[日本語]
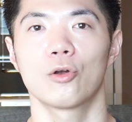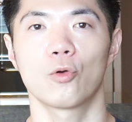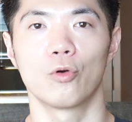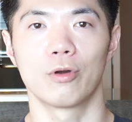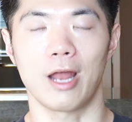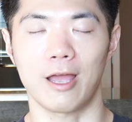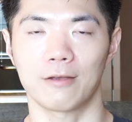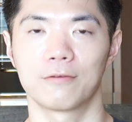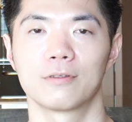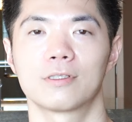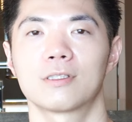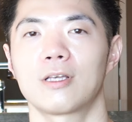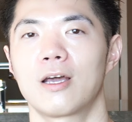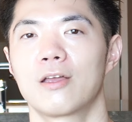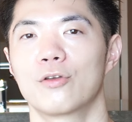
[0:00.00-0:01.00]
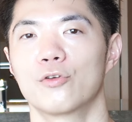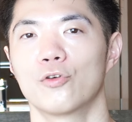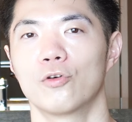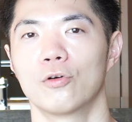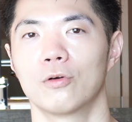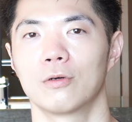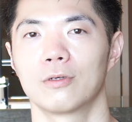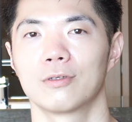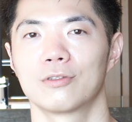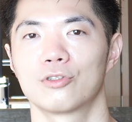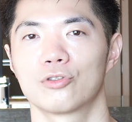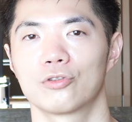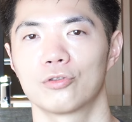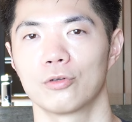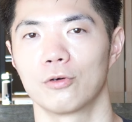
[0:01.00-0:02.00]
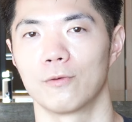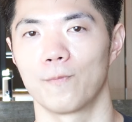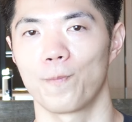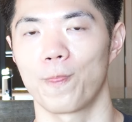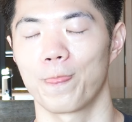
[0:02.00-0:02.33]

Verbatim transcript: こうライフスタイルをちょっと